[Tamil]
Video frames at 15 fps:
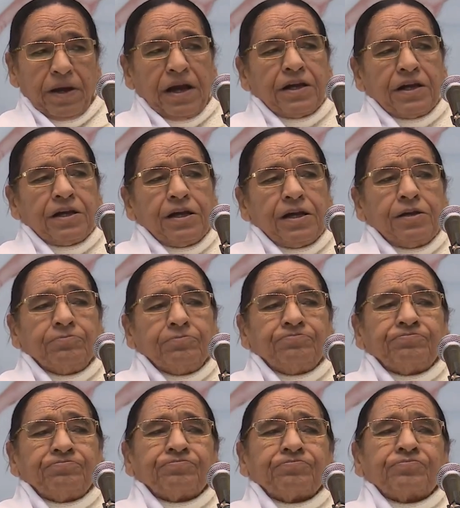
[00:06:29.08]
அந்த
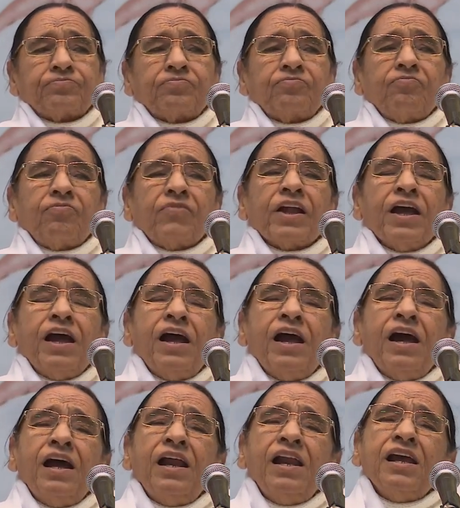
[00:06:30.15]
ஸ்டேஜில்
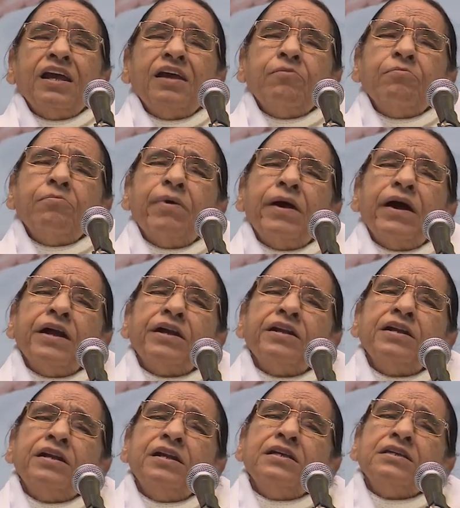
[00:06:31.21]
ஓட்டைகளும்
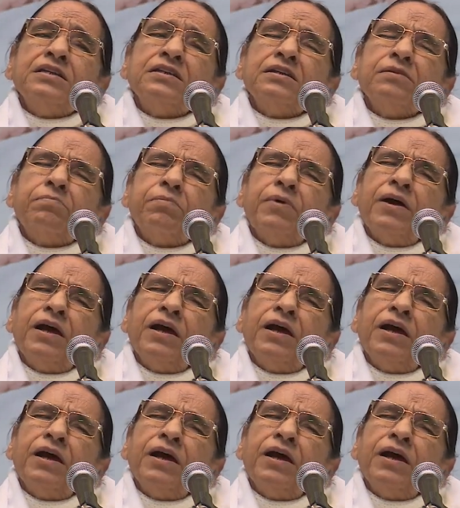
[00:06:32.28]
தென்பட்டுக் கொண்டிருந்தது